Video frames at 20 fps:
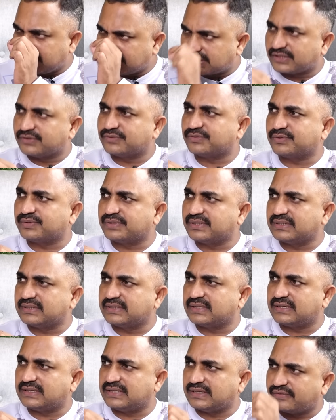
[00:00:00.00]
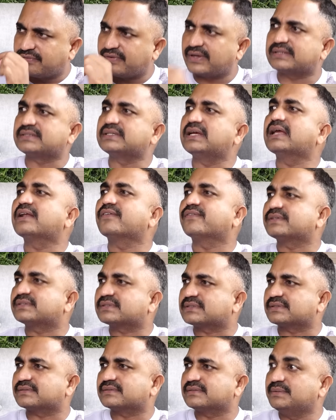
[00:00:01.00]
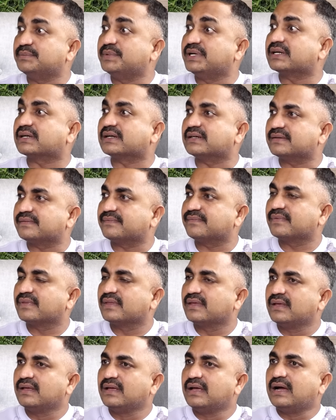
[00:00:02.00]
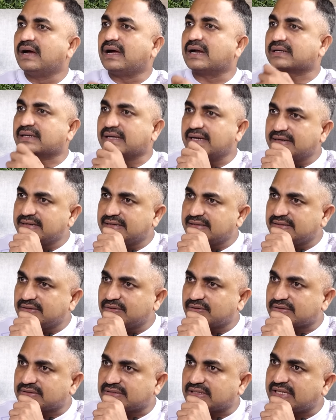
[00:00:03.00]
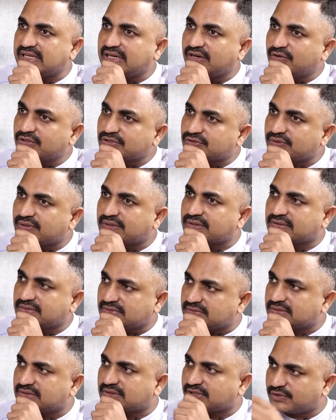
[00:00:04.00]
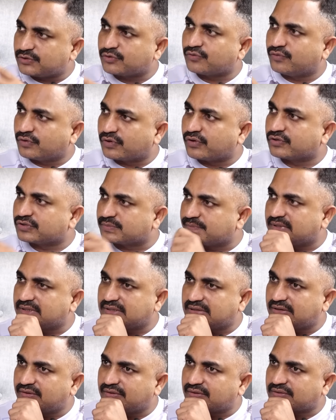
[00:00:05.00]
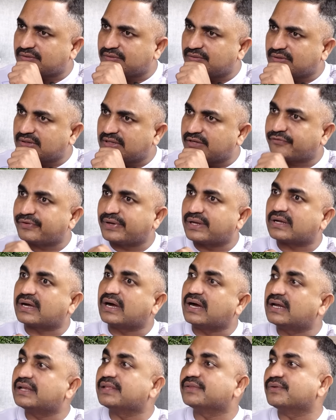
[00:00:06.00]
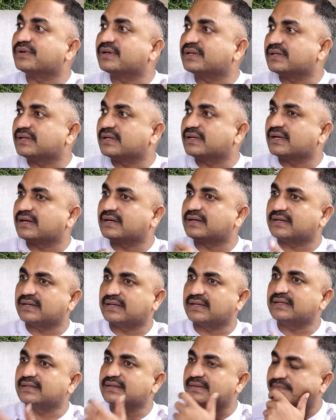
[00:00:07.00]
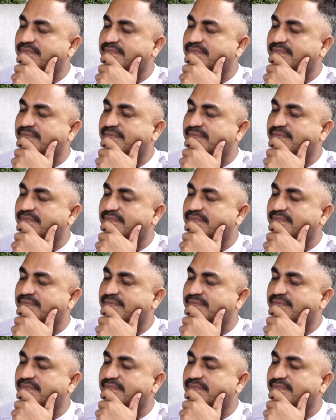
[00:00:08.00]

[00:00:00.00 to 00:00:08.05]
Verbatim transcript: ఇవ్వడంతోనే దాన్ని ఎఫ్ఐఆర్ చేయాలి ఫస్ట్ ఇమీడియట్లీ అట్లాంటిది ఒక త్రీ అవర్స్ వరకు త్రీ టు ఫోర్ అవర్స్ మధ్యలో వరకు కూడా ఎఫ్ఐఆర్ కాలేదు అని అంటేనే